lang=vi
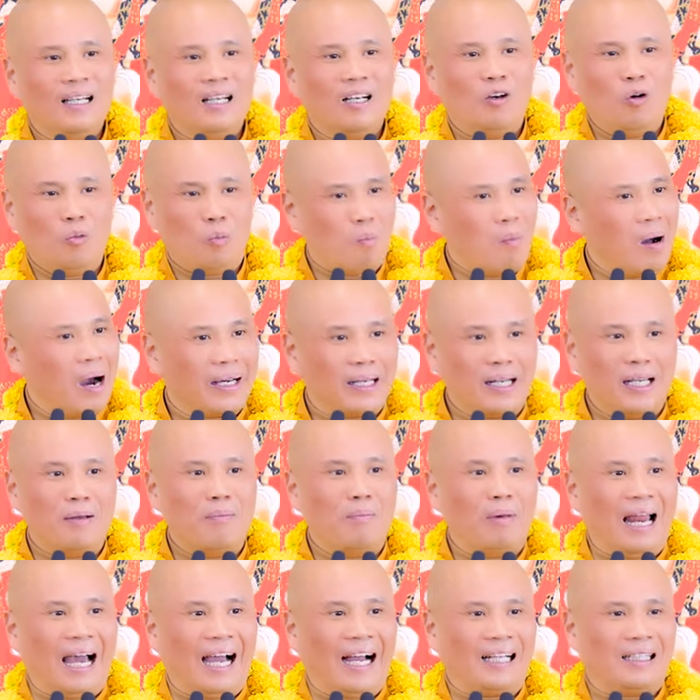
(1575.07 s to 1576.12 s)
Lúc mệt
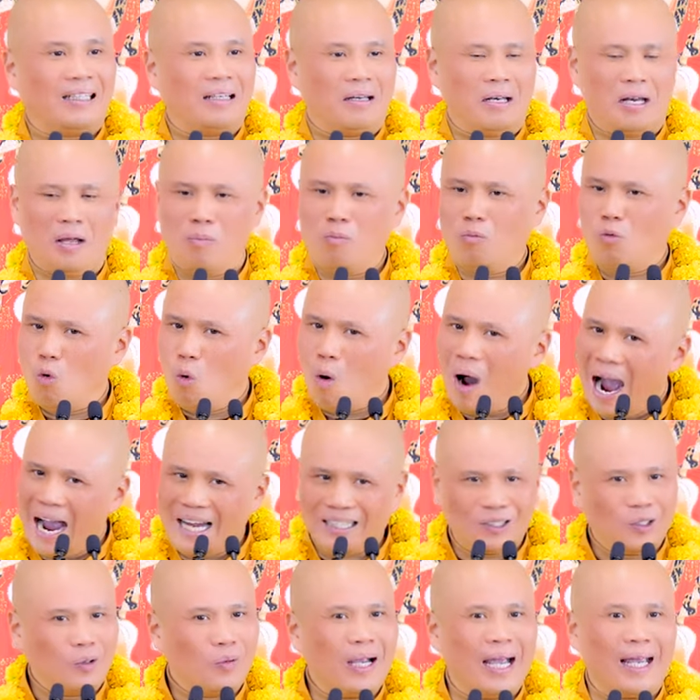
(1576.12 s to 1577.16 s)
im lặng thì niệm
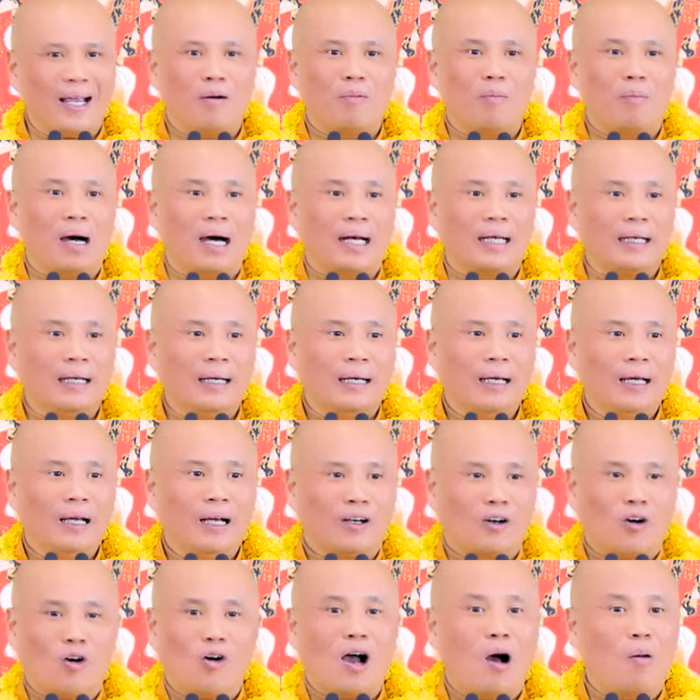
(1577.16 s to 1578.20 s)
hoài suốt ngày không mệt.
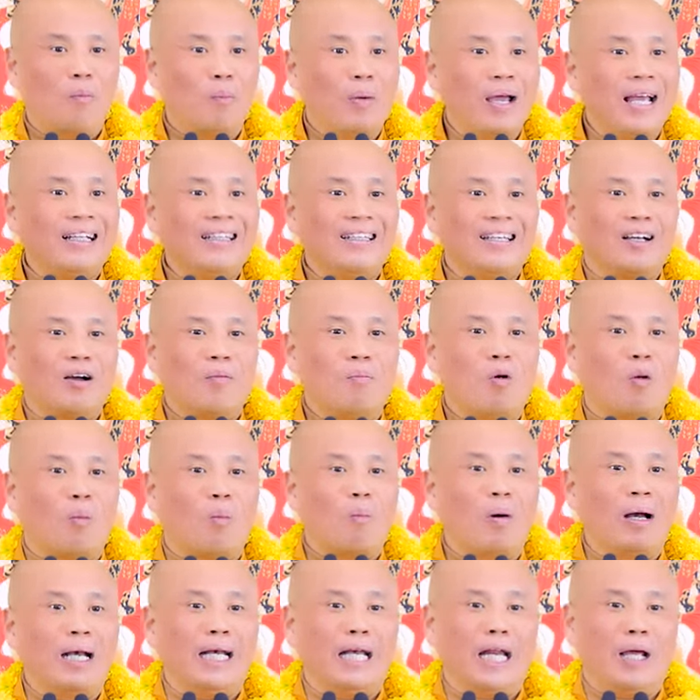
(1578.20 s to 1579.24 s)
Còn không biết thì có một
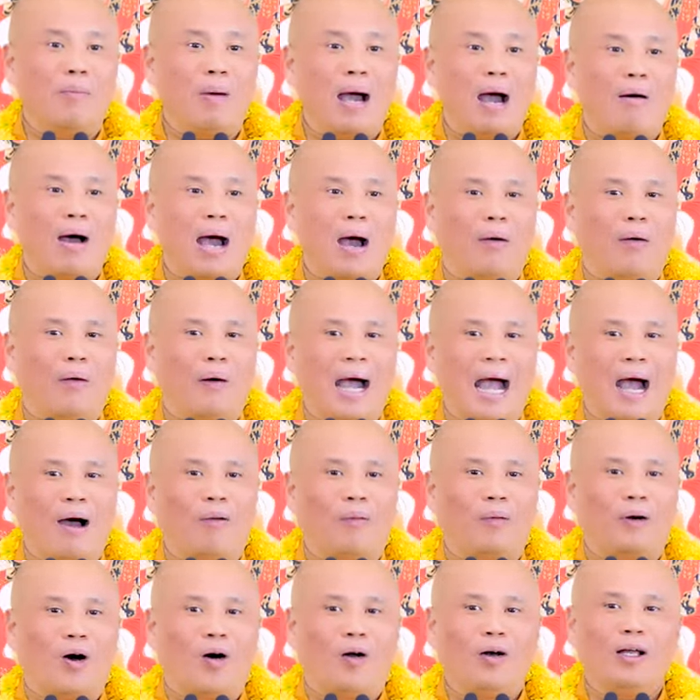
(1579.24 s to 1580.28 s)
mình niệm ào ào
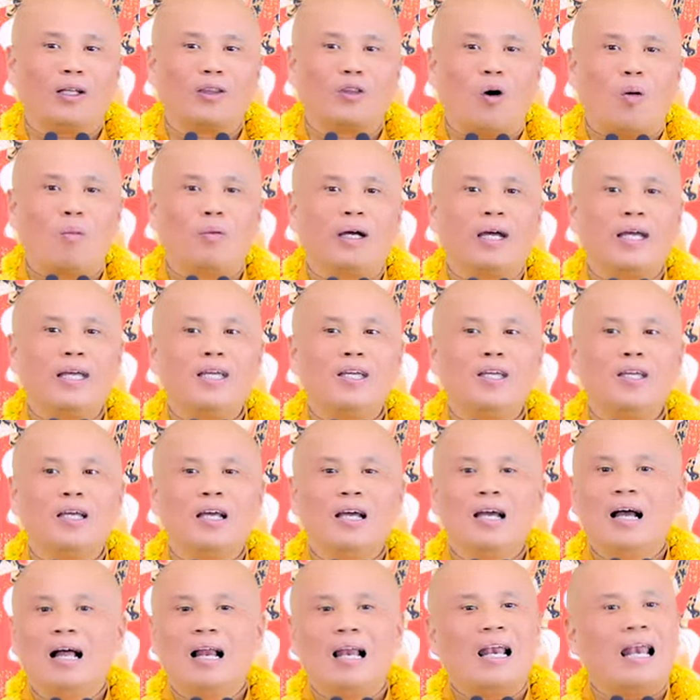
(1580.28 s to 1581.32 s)
ào, đổi là tổn khí,
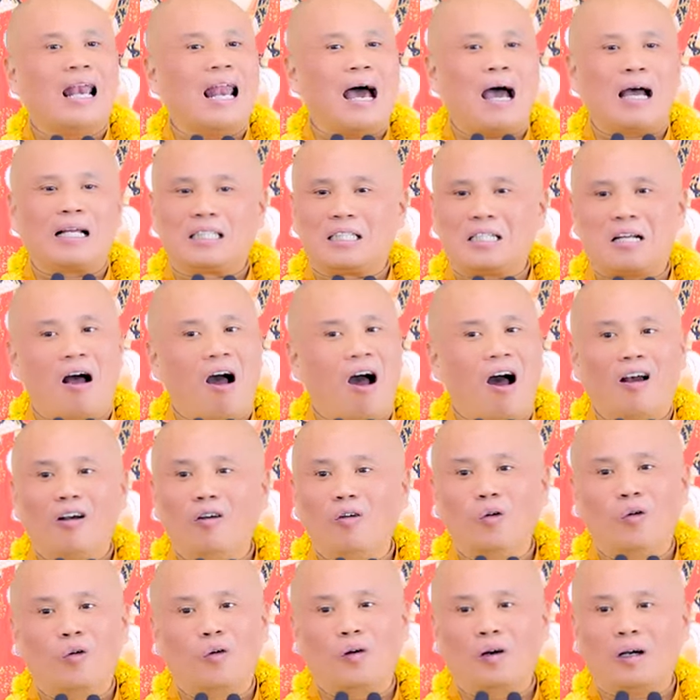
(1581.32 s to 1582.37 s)
là sợ
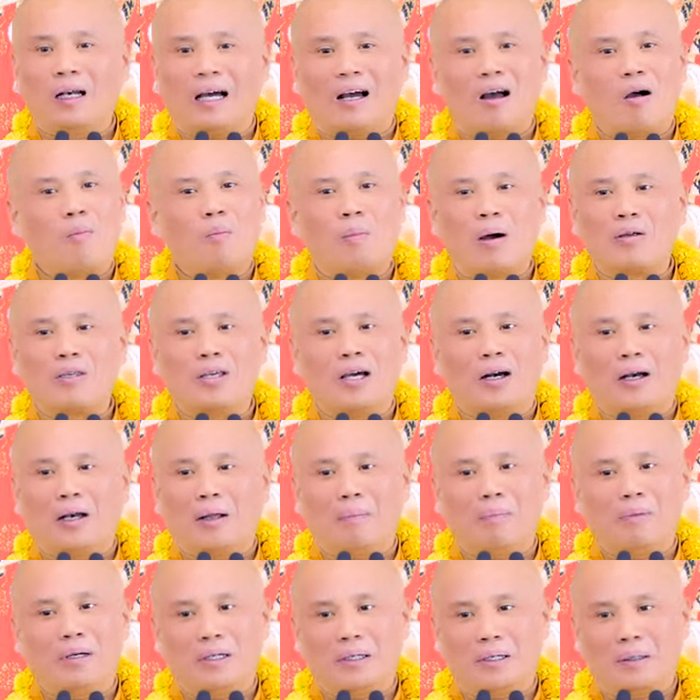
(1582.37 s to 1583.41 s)
luôn, là không bao giờ
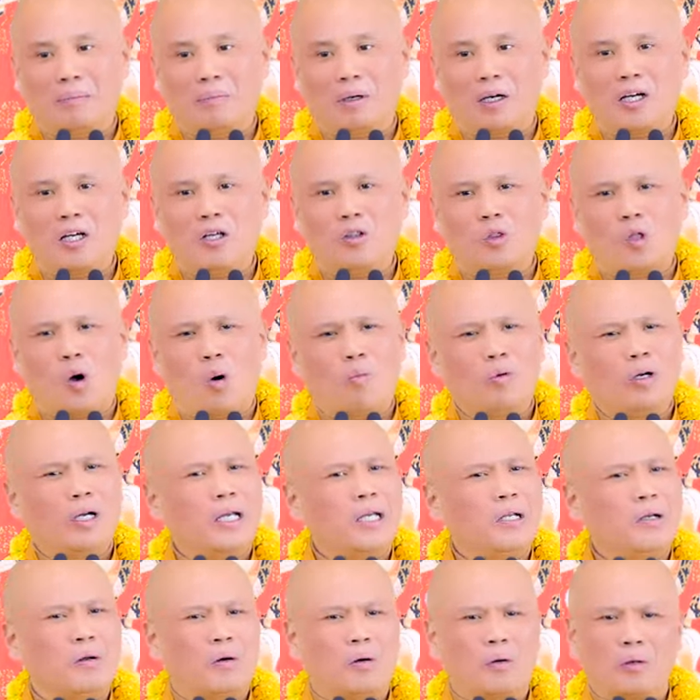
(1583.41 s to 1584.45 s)
niệm được. Mà khi tổn khí
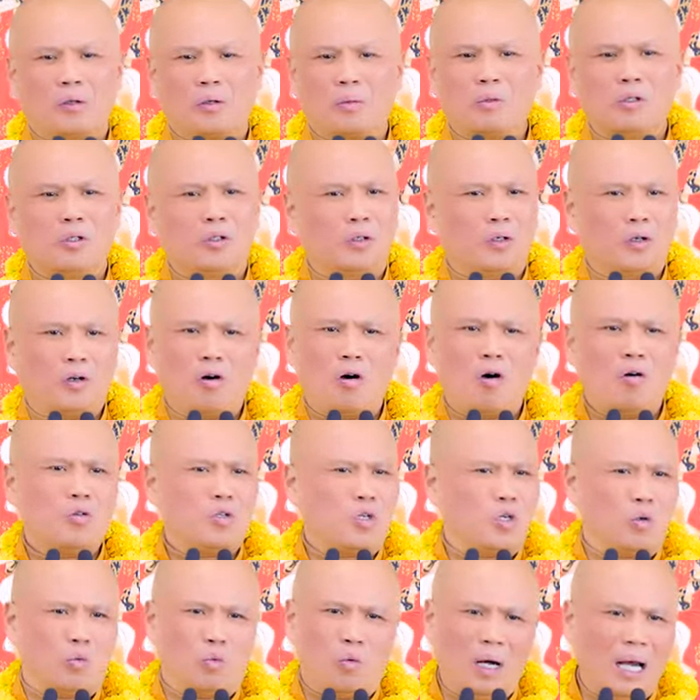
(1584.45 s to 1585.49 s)
rồi chúng người nó khó
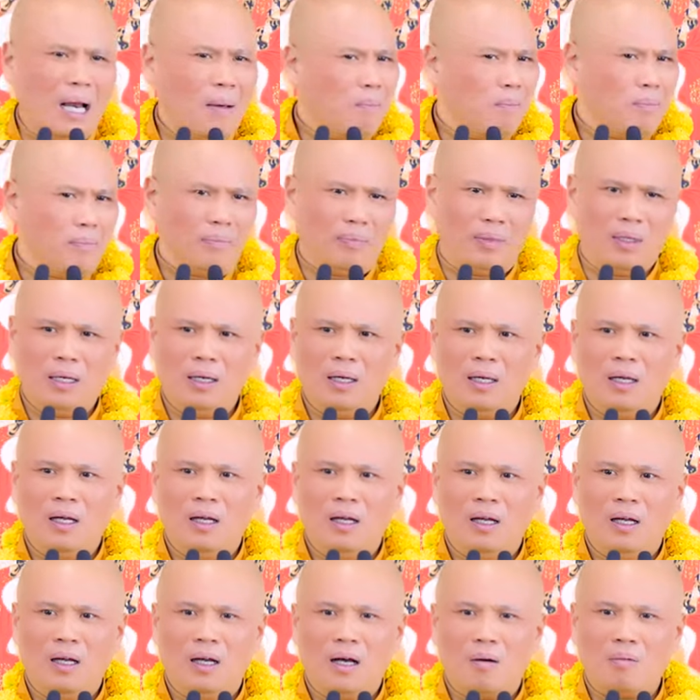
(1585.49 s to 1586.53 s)
chịu lắm,
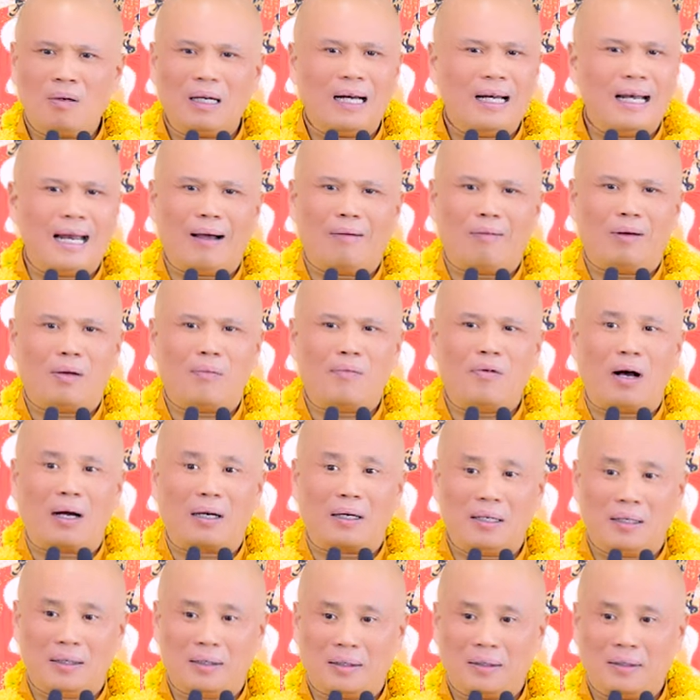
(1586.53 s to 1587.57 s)
không cách nào niệm Phật
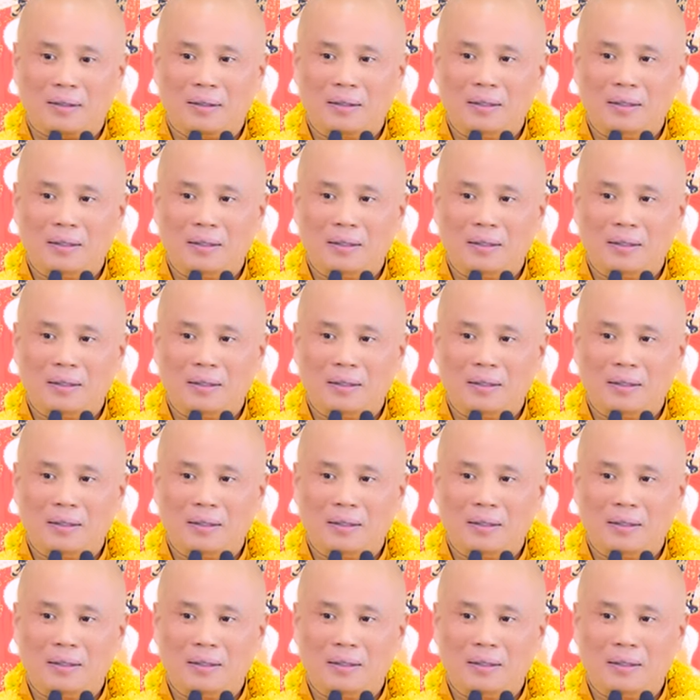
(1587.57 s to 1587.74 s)
được.